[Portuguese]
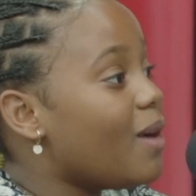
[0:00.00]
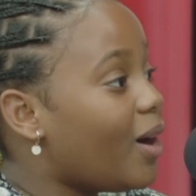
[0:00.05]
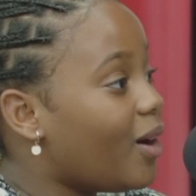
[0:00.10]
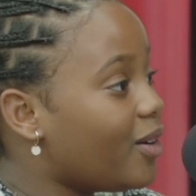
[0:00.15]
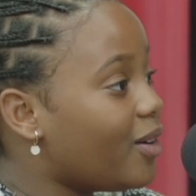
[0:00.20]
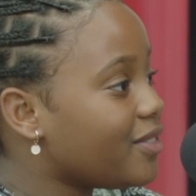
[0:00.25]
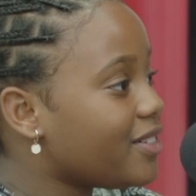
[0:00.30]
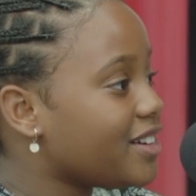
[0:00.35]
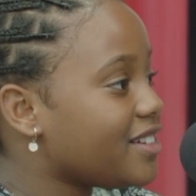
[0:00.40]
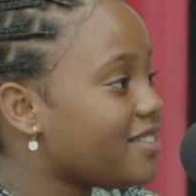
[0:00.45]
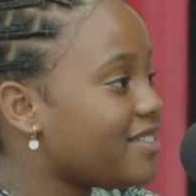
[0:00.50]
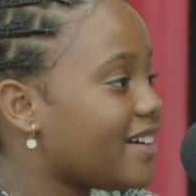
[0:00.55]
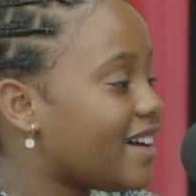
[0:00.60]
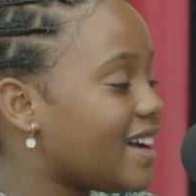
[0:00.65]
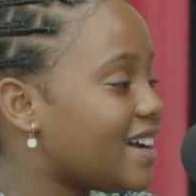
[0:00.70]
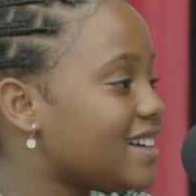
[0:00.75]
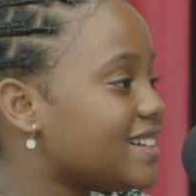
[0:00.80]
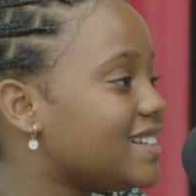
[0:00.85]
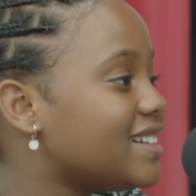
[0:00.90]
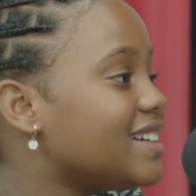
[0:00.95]
bom
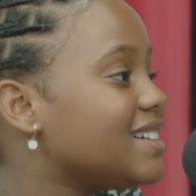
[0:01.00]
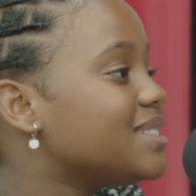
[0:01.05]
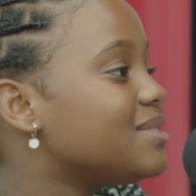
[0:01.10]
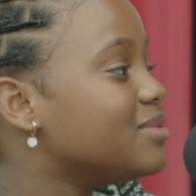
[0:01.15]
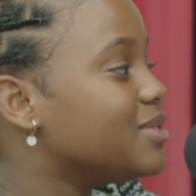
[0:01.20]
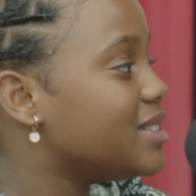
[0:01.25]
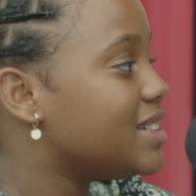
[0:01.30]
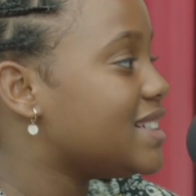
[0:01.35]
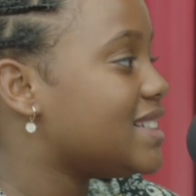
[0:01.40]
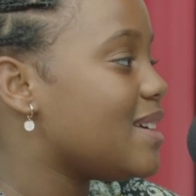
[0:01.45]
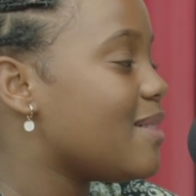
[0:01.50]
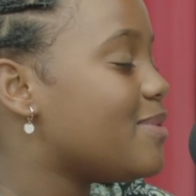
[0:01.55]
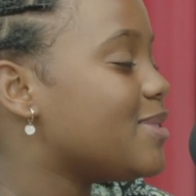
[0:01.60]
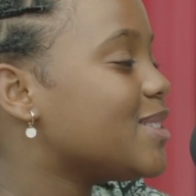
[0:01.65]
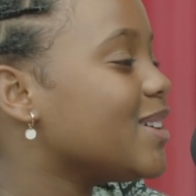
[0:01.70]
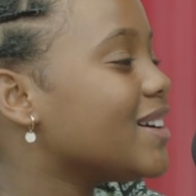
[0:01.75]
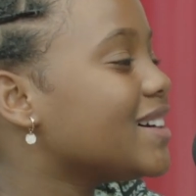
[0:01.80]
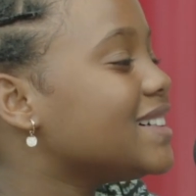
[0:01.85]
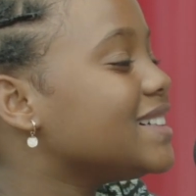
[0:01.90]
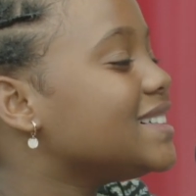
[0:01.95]
viver neste
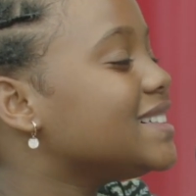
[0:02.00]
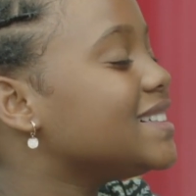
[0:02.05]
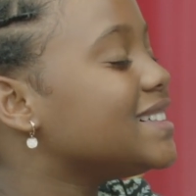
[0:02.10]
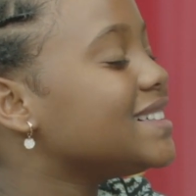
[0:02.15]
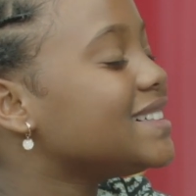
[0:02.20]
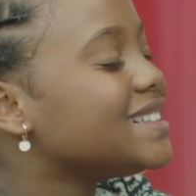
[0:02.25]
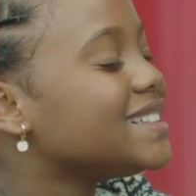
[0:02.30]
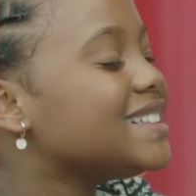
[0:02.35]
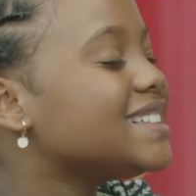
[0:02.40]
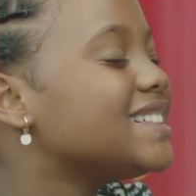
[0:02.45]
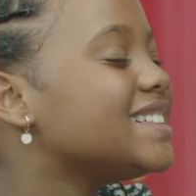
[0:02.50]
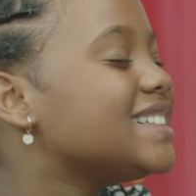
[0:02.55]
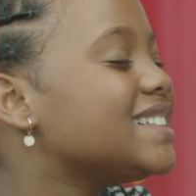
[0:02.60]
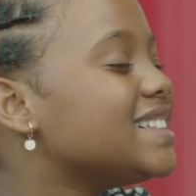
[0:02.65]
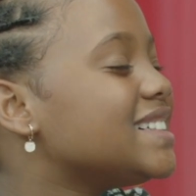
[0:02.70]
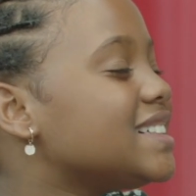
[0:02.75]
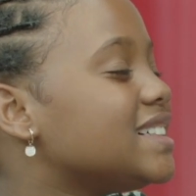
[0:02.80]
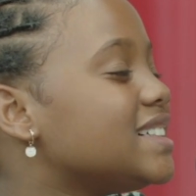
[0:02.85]
município, só que... Gostas de lá